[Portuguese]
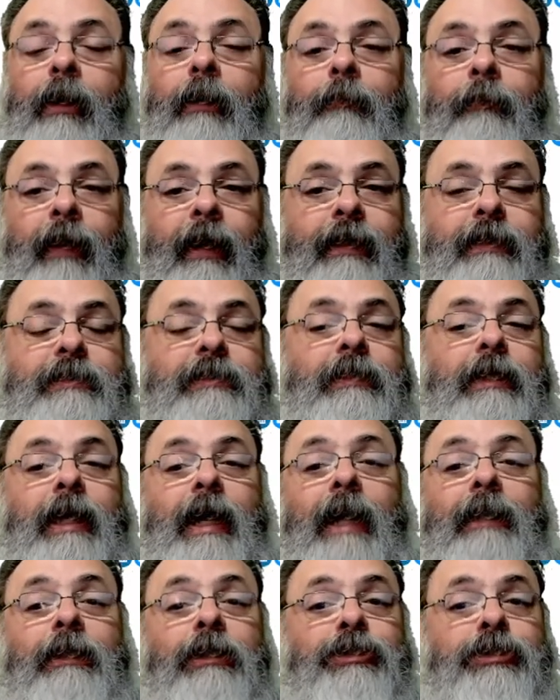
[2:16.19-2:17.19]
mas
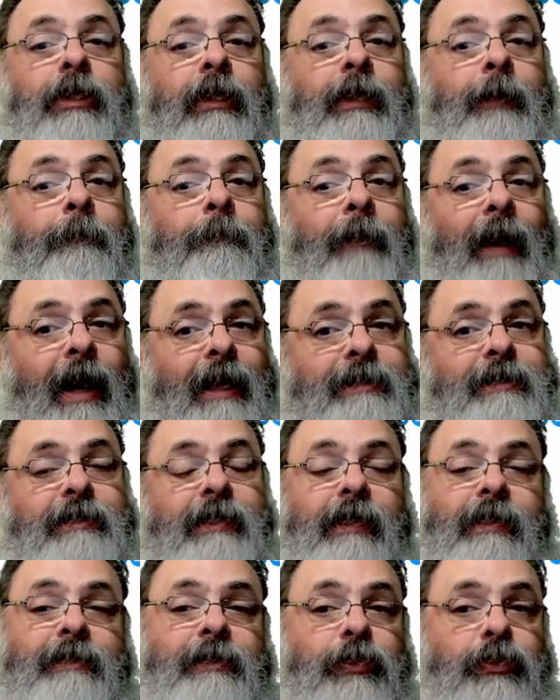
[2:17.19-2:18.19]
cada dia que
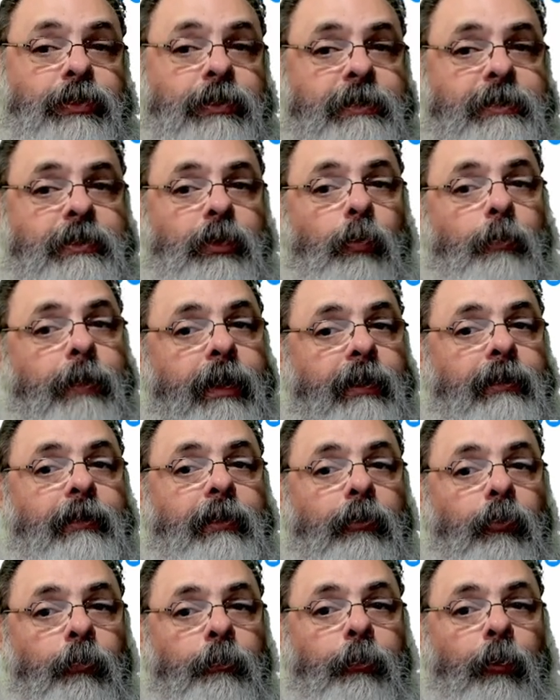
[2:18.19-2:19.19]
passa, essa chance
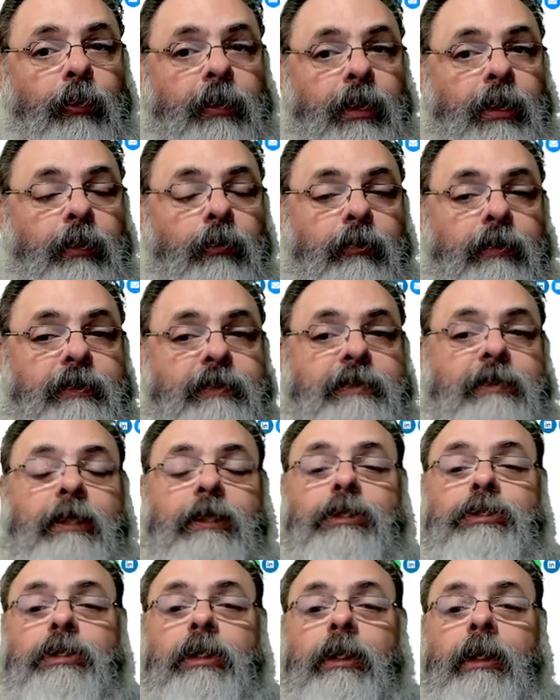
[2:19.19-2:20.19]
aumenta um pouquinho que
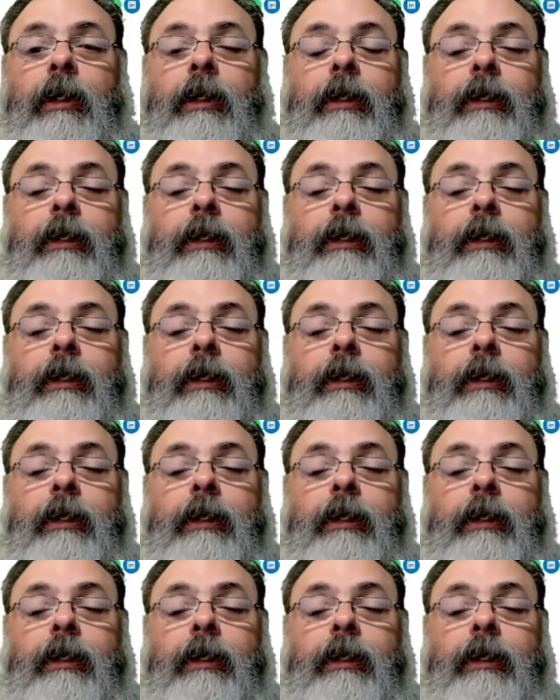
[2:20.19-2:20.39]
seja,